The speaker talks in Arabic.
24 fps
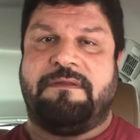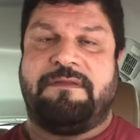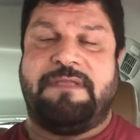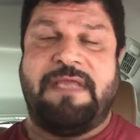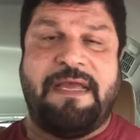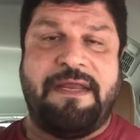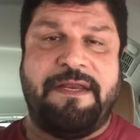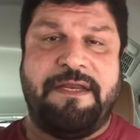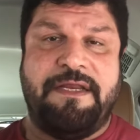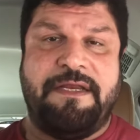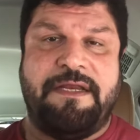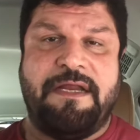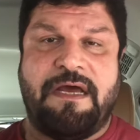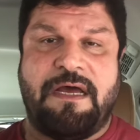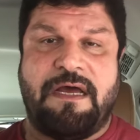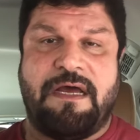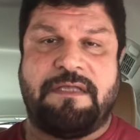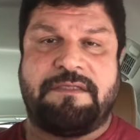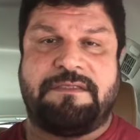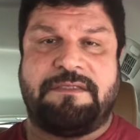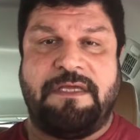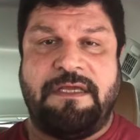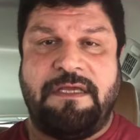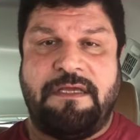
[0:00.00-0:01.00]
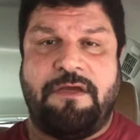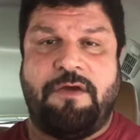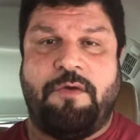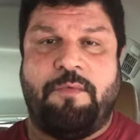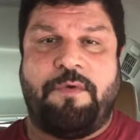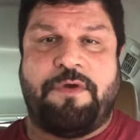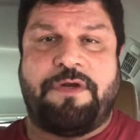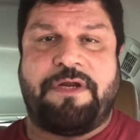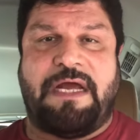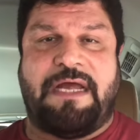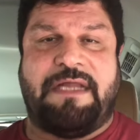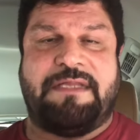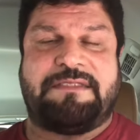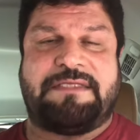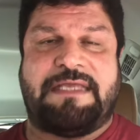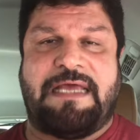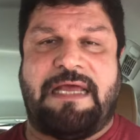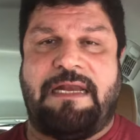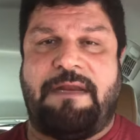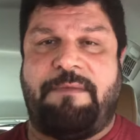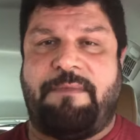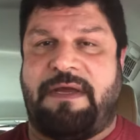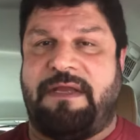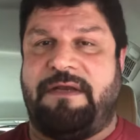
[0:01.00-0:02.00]
تهديدات اي امور قاعد
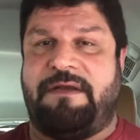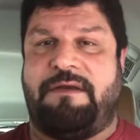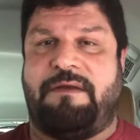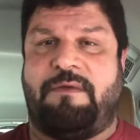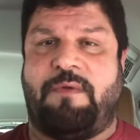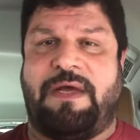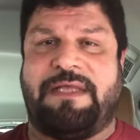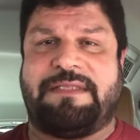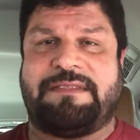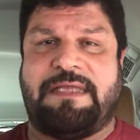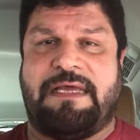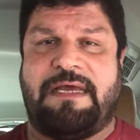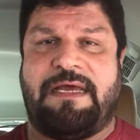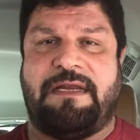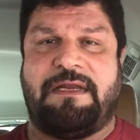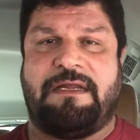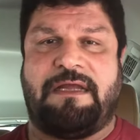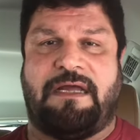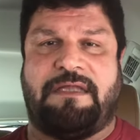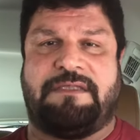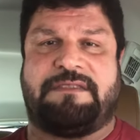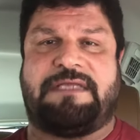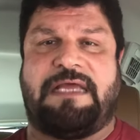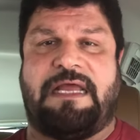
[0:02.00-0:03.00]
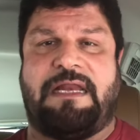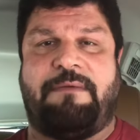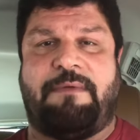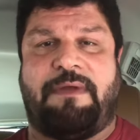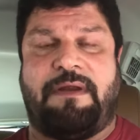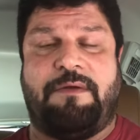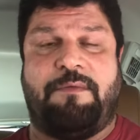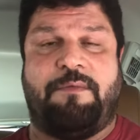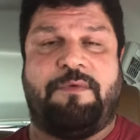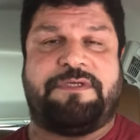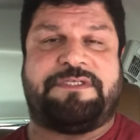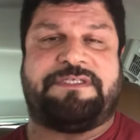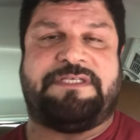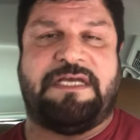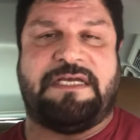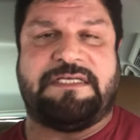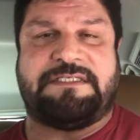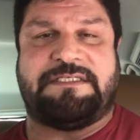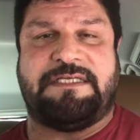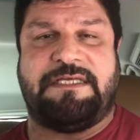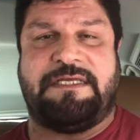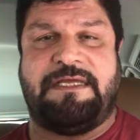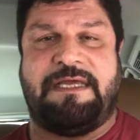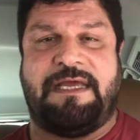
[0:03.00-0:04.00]
نتكلم عن الوطن قاعد نتكلم عن امور
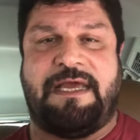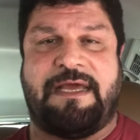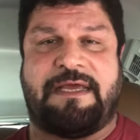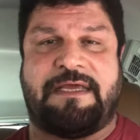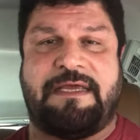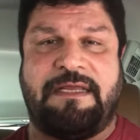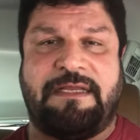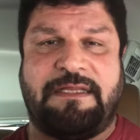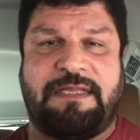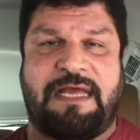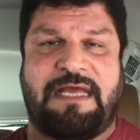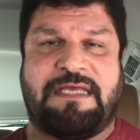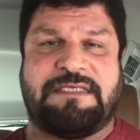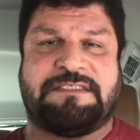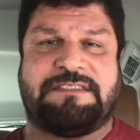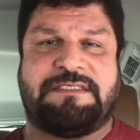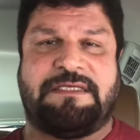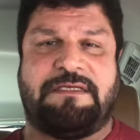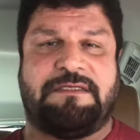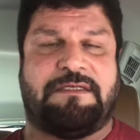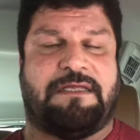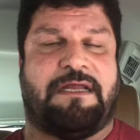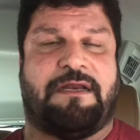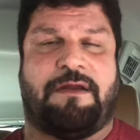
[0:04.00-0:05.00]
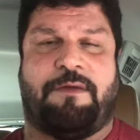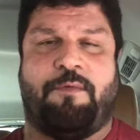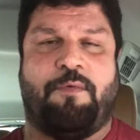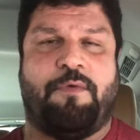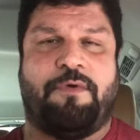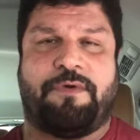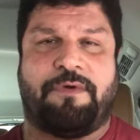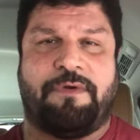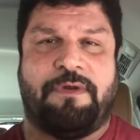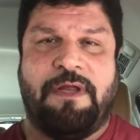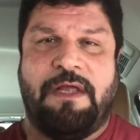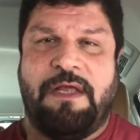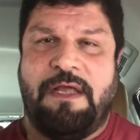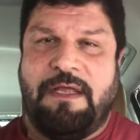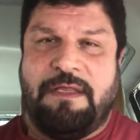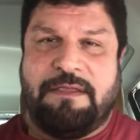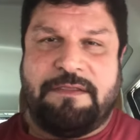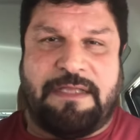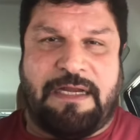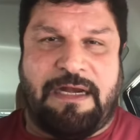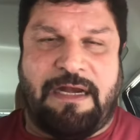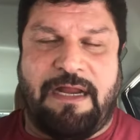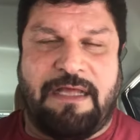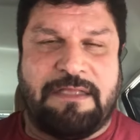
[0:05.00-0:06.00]
سياسيه اكيد تحصل ترى امور
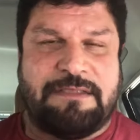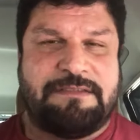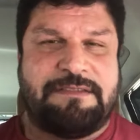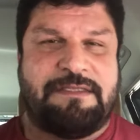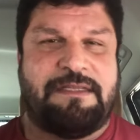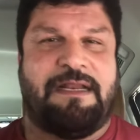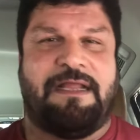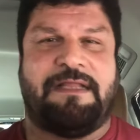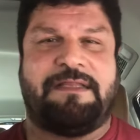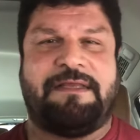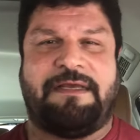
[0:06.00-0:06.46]
ترى لا لا